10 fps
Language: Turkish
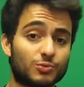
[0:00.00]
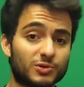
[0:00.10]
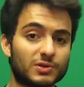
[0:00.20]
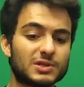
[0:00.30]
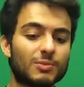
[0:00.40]

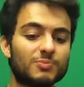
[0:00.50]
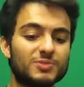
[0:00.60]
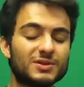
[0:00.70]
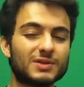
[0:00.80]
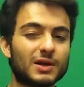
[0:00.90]
Eyüp Yıldız
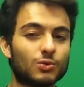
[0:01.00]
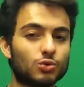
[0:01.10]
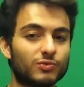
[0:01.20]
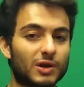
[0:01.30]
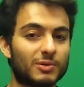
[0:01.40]
ama bir tane
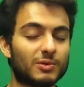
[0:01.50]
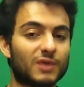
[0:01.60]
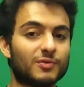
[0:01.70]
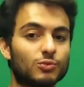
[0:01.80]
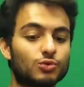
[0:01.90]
konu var benim
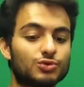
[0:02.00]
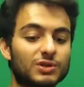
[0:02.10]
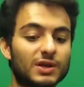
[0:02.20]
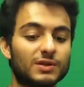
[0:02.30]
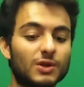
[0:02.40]
kafamı
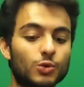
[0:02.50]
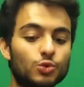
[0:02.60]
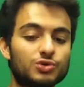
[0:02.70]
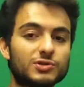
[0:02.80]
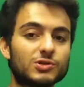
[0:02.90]
kurcalayan.
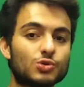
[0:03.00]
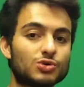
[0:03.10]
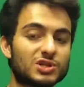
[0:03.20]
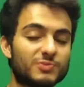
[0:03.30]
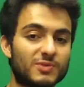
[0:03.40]
3 yıllık
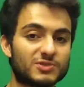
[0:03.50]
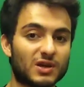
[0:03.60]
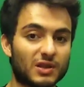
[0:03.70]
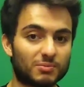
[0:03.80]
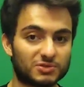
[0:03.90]
sözleşme
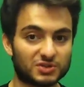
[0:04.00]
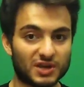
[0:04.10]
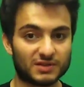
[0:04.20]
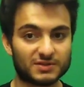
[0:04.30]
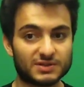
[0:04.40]
imzalanmıştı
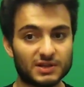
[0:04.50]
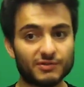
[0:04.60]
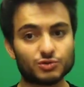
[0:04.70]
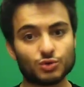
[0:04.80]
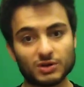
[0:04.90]

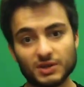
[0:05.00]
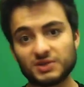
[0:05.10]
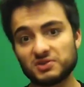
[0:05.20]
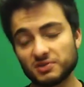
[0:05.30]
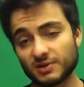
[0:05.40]
kendisiyle ve şu anda
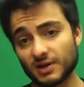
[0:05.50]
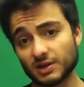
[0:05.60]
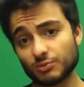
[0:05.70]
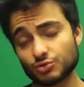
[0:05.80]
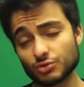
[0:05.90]
2 yılı
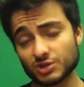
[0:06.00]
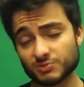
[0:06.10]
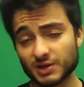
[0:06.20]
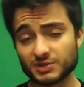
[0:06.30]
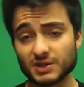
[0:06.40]
kaldı bu
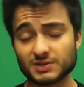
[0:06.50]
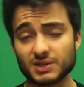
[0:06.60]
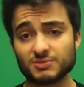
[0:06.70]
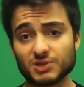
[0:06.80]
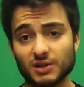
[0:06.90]
sözleşme geçen
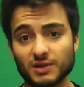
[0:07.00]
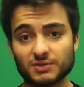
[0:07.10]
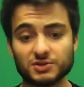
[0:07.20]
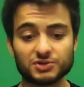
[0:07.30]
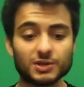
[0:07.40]
sene
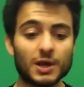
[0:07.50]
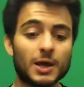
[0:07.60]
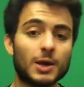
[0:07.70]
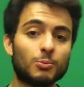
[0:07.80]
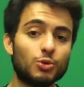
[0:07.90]
imzalandığı için.
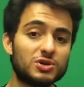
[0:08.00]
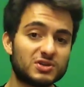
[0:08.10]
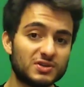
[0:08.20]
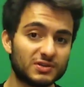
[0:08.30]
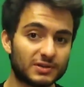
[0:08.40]
Bu
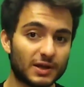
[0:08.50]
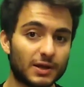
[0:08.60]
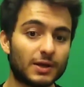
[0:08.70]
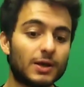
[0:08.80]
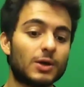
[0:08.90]
2
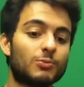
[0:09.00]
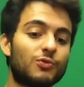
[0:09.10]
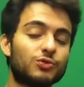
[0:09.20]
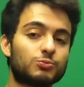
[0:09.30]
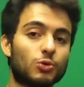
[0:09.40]
yılda
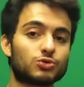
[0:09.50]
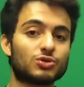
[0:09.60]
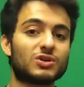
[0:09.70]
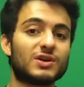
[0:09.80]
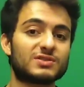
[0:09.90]
bu
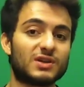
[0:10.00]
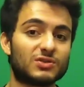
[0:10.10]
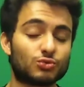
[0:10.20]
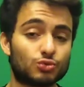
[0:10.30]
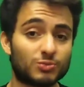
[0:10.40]
futbolcunun
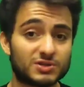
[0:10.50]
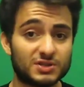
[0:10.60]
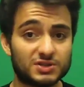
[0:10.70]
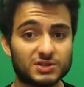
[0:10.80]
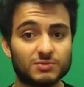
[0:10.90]
Galatasaray'da
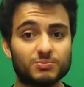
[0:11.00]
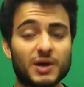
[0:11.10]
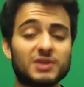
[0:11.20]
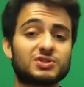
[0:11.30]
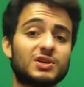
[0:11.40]
tutulması için
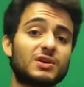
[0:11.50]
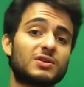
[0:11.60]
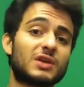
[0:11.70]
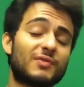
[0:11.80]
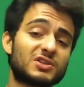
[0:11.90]

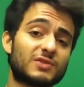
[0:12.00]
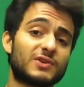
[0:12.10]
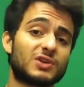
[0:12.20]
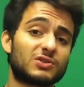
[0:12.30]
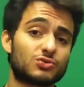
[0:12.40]
bence yavaş
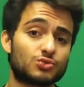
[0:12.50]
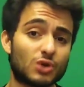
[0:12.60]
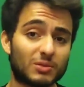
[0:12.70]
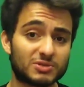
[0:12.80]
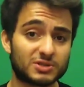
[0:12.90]
yavaş artık
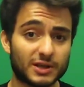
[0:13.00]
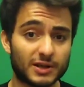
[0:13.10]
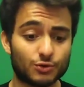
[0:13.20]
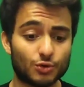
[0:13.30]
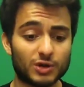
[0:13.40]
süre alması
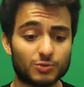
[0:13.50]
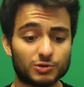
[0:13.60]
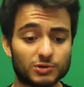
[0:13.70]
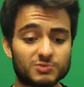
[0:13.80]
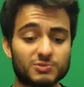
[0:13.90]
gerekiyor
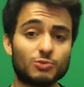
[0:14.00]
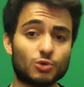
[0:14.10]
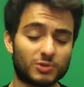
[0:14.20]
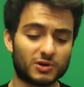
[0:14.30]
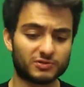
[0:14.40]
Eyüp Yıldız.
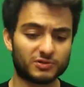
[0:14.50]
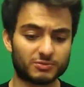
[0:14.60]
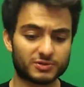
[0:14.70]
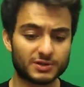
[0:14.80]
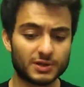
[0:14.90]
Bilmiyorum katılır
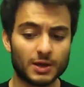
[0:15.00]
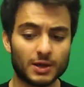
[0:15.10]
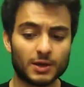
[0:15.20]
mısın?